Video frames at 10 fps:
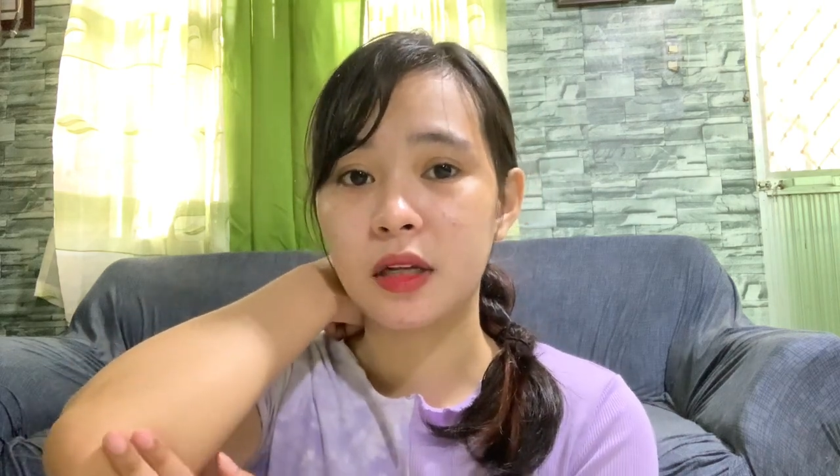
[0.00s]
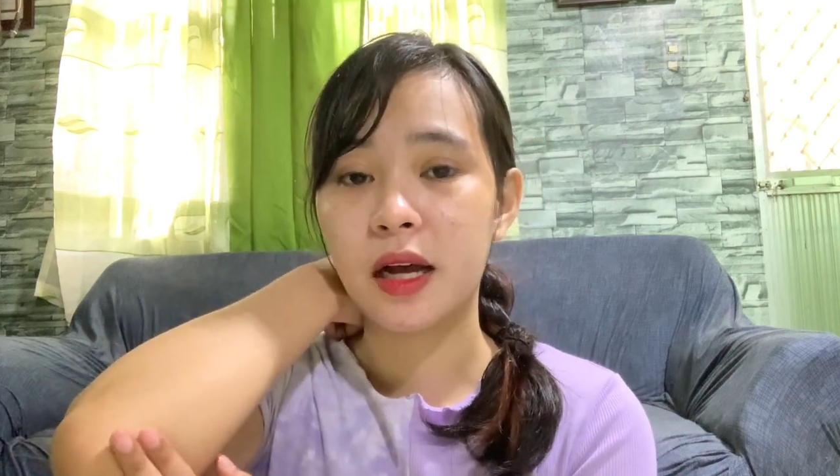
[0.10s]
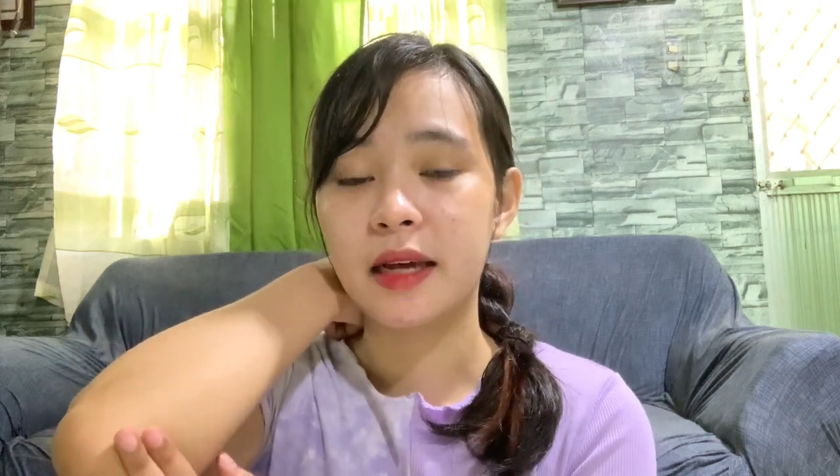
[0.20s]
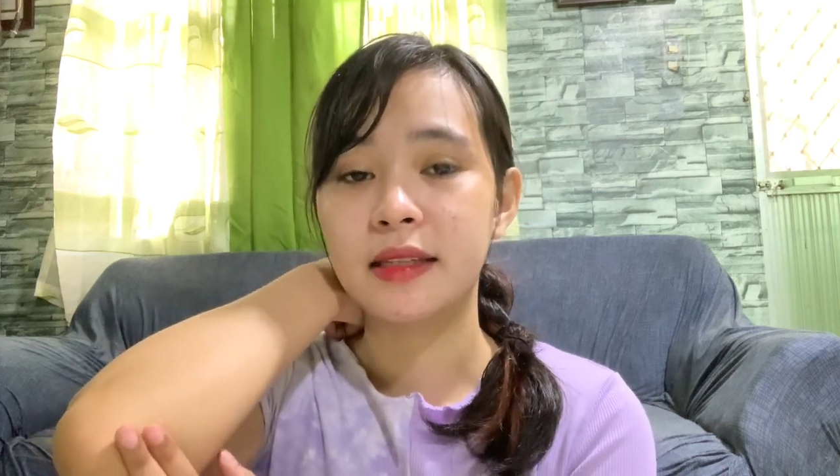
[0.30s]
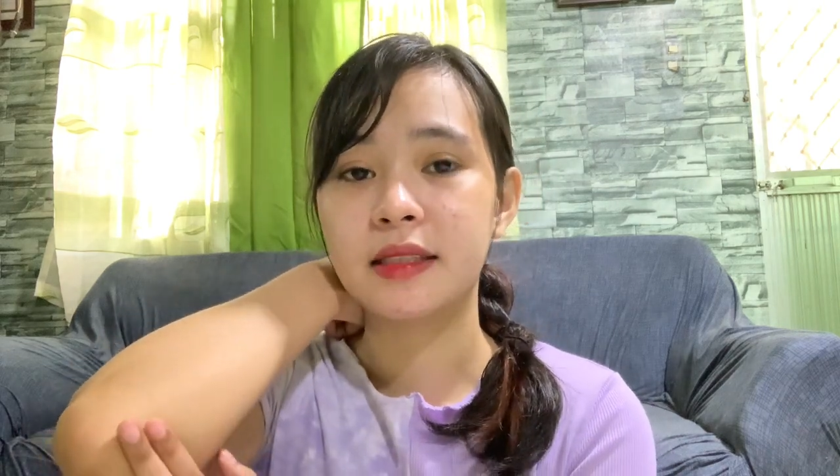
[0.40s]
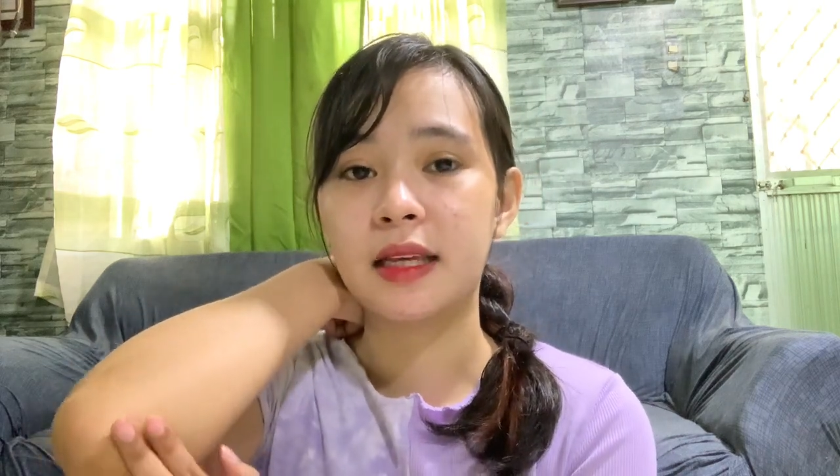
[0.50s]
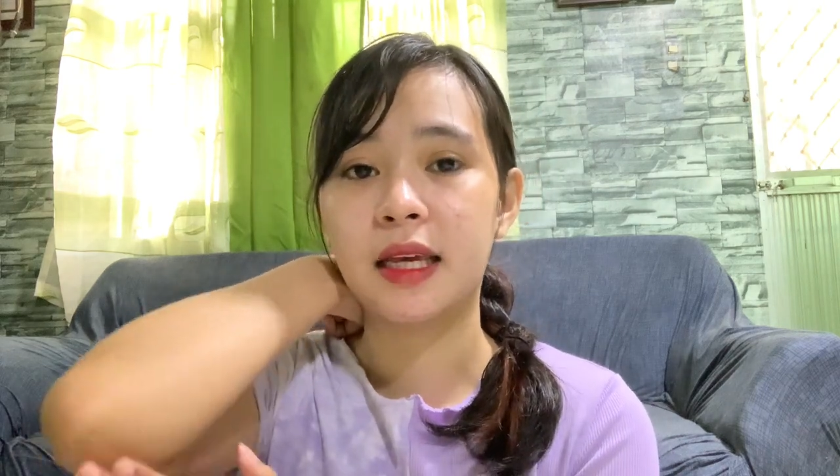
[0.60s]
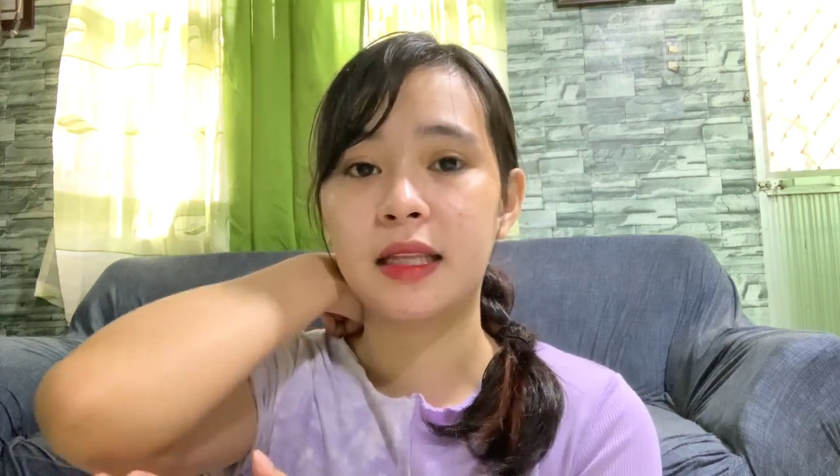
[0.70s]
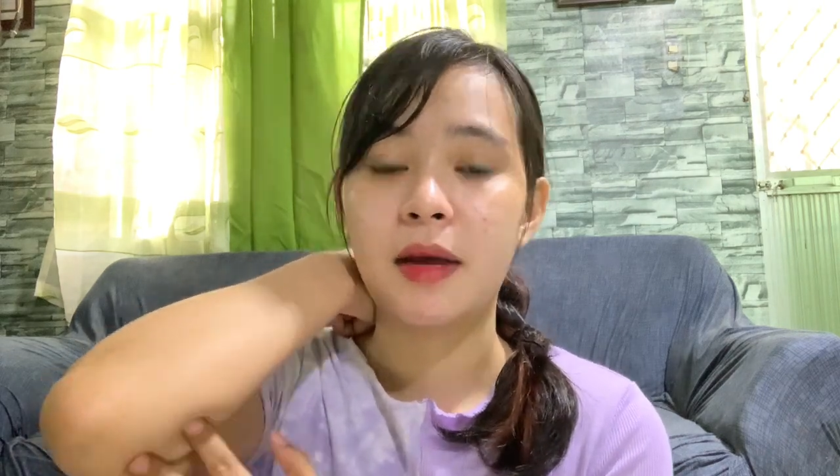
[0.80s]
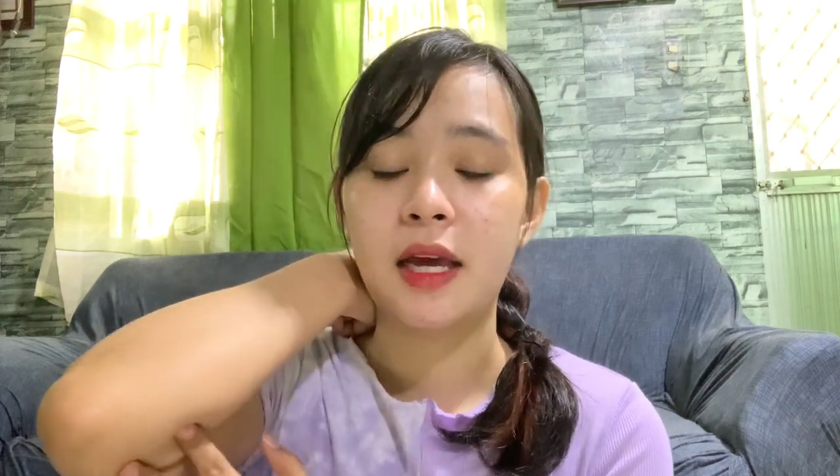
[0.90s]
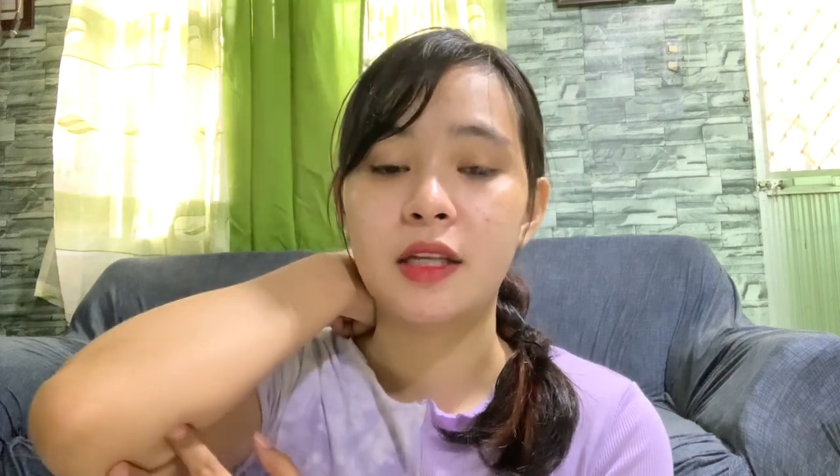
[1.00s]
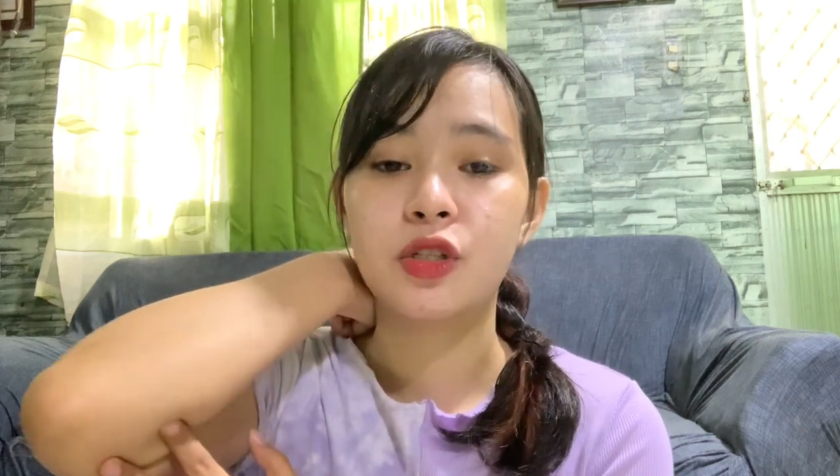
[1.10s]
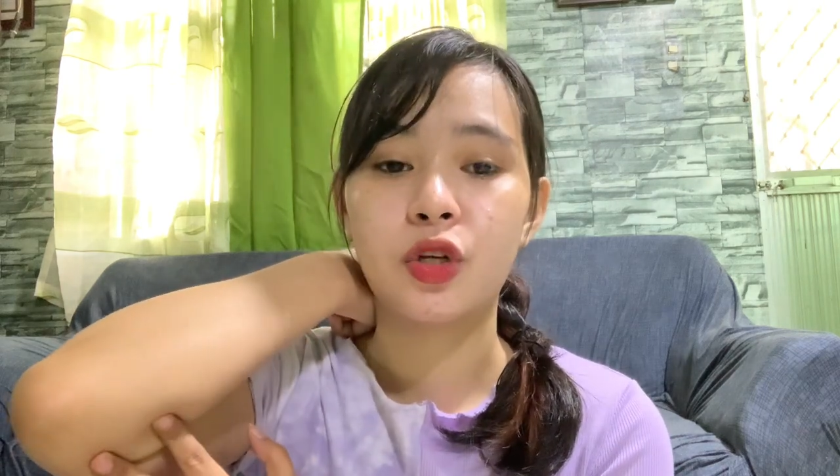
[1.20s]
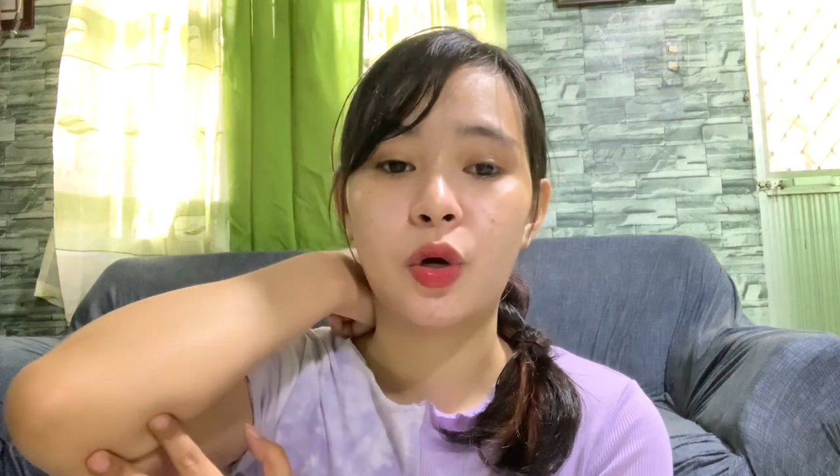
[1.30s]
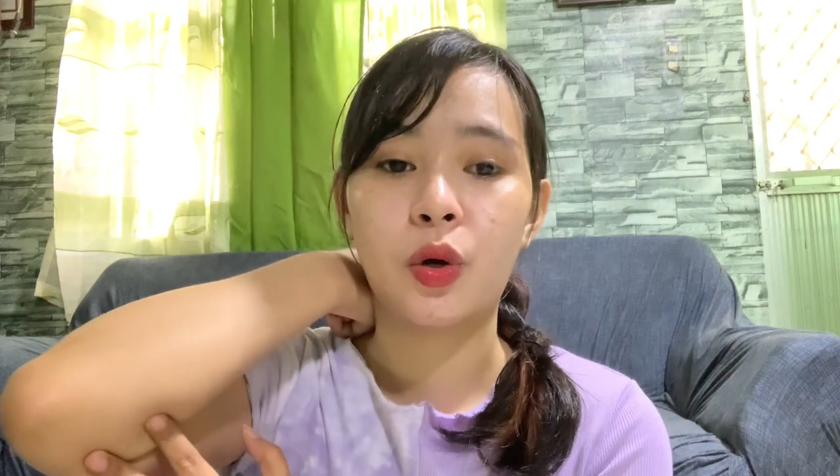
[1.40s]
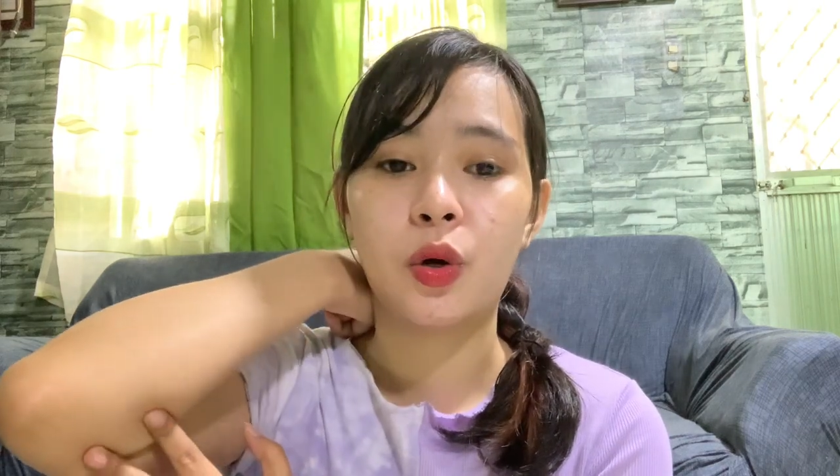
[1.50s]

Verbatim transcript: guys and medyo